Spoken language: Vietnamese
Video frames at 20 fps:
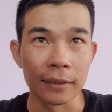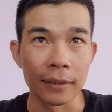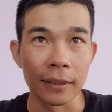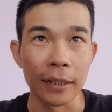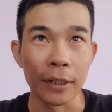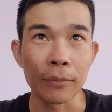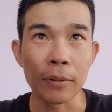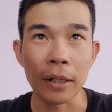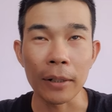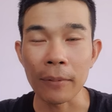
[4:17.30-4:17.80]

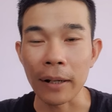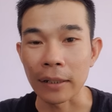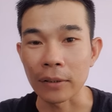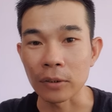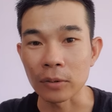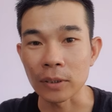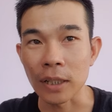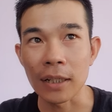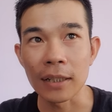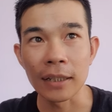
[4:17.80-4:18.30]
nếu mà các bạn
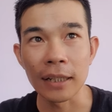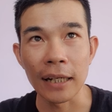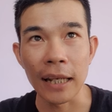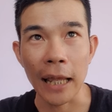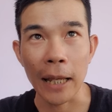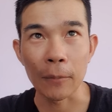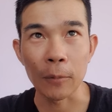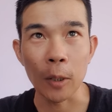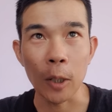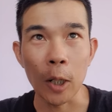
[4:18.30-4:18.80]
nào tin thì
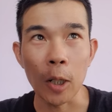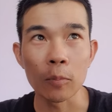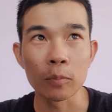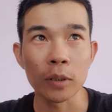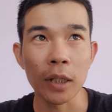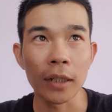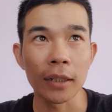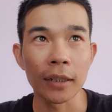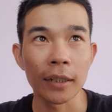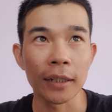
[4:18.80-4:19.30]
làm còn không
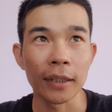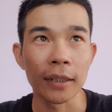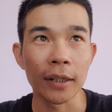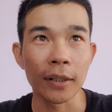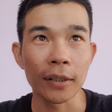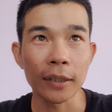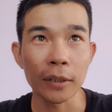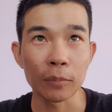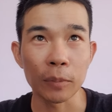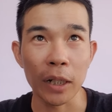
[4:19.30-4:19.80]
tin thì
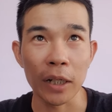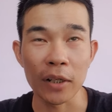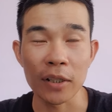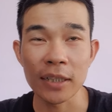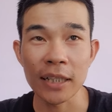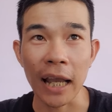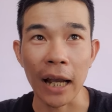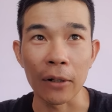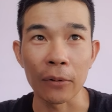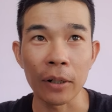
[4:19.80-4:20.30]
nói ông này nói
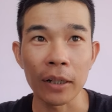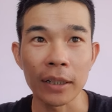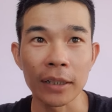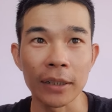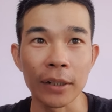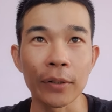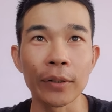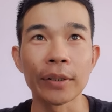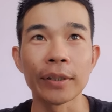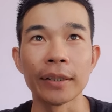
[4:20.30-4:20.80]
xạo quá thì
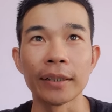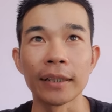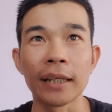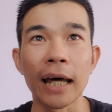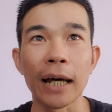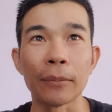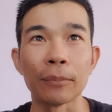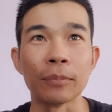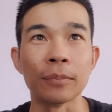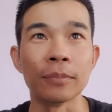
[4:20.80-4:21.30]
thôi đừng
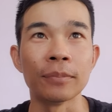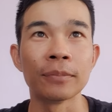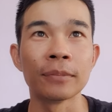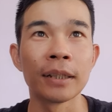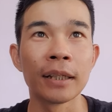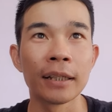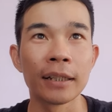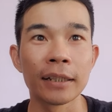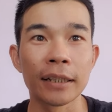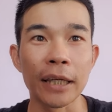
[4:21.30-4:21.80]
làm
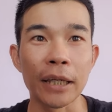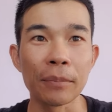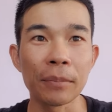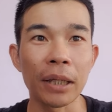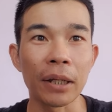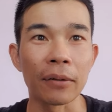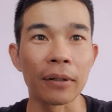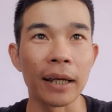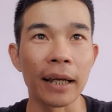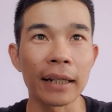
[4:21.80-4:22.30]
kiếm
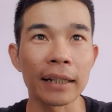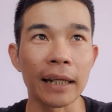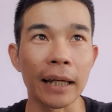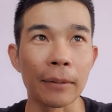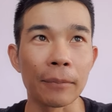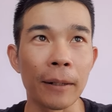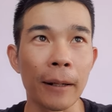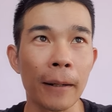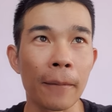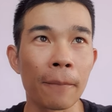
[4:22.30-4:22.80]
kèo khác
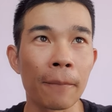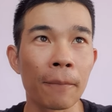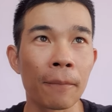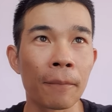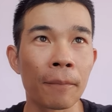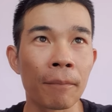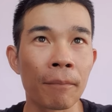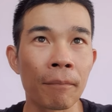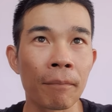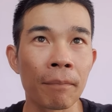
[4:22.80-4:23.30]
làm ha
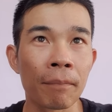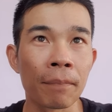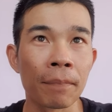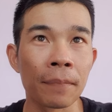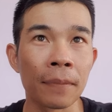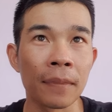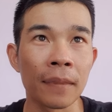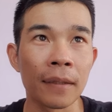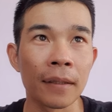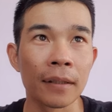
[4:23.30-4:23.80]

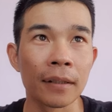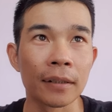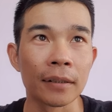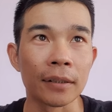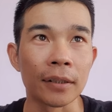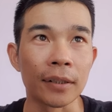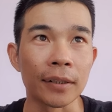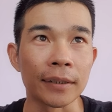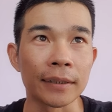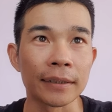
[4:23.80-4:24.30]

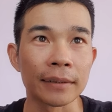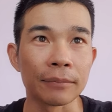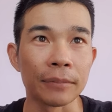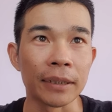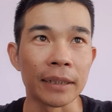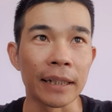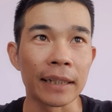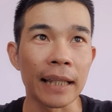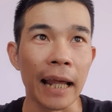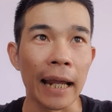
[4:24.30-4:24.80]
rồi
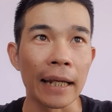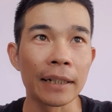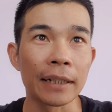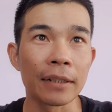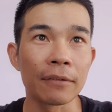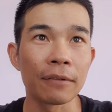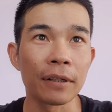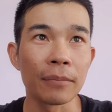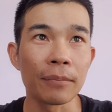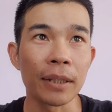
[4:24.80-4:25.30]
mình đã tải được
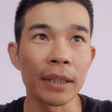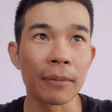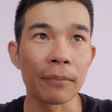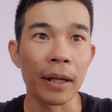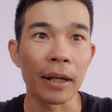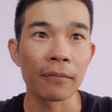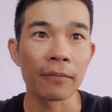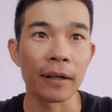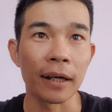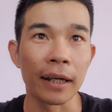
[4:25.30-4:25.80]
cái ví
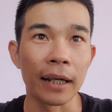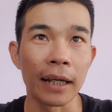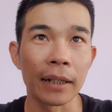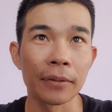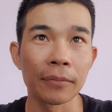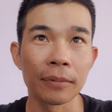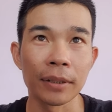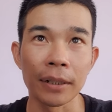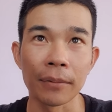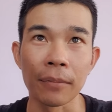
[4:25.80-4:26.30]
metamask về ha
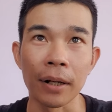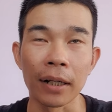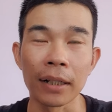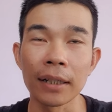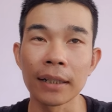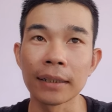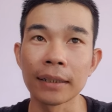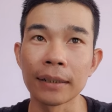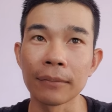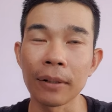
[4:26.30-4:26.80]
bây giờ mở
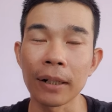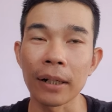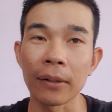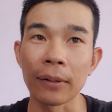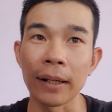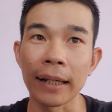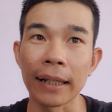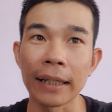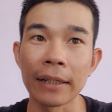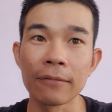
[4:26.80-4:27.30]
lên để bắt
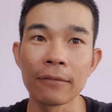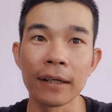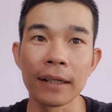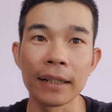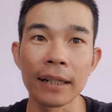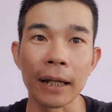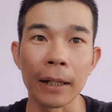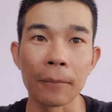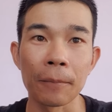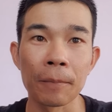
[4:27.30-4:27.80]
đầu đăng ký
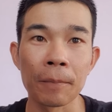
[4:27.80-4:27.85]
ví nè